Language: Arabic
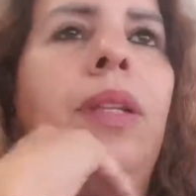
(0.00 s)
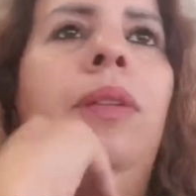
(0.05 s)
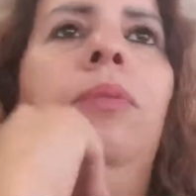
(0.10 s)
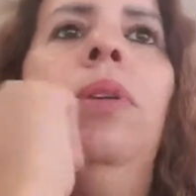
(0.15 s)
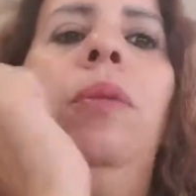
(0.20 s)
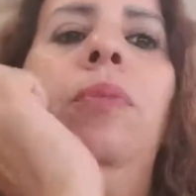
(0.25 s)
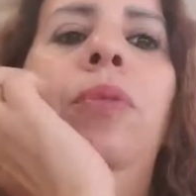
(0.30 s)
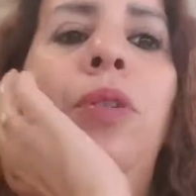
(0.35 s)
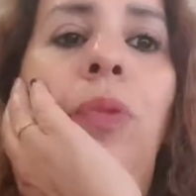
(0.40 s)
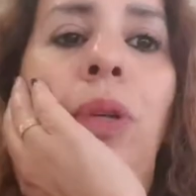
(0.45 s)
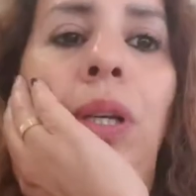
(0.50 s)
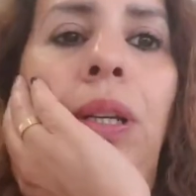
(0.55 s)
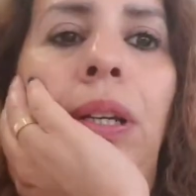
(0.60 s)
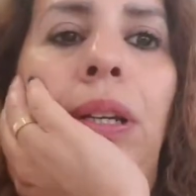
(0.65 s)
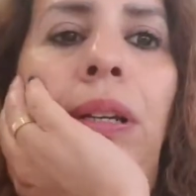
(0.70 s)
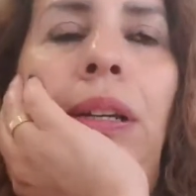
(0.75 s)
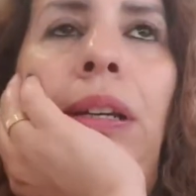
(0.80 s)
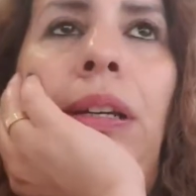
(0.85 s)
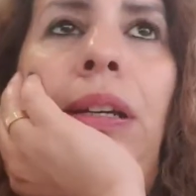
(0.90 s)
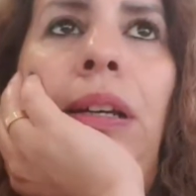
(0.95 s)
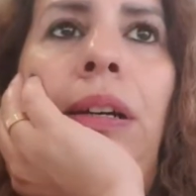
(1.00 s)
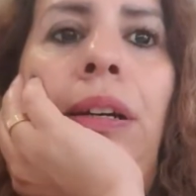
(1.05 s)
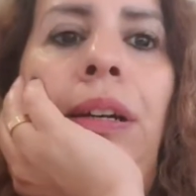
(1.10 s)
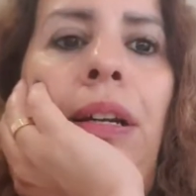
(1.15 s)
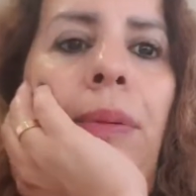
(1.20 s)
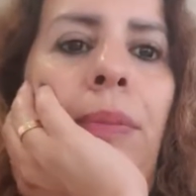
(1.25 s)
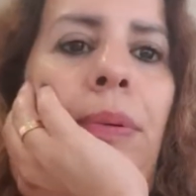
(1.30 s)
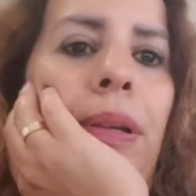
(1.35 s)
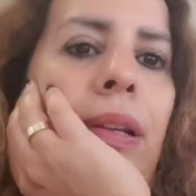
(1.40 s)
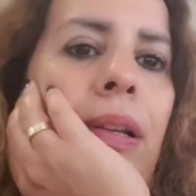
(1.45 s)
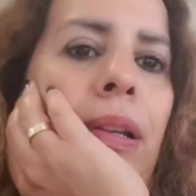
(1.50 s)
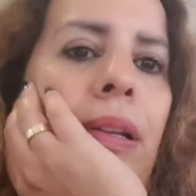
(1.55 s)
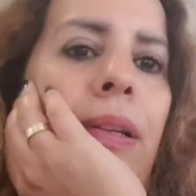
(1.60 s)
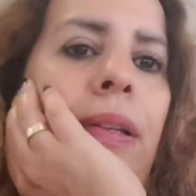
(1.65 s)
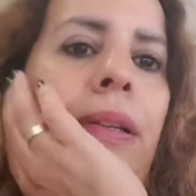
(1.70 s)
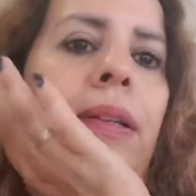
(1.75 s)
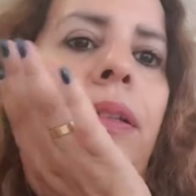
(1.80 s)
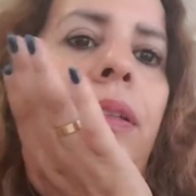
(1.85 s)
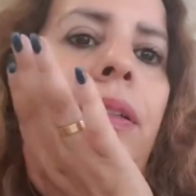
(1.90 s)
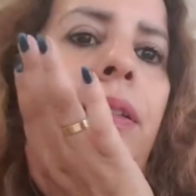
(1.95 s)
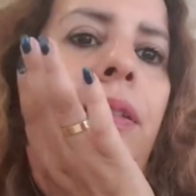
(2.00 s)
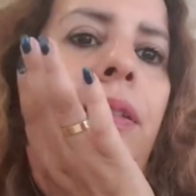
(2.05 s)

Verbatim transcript: المهم زوينه هنايا قريبه ل...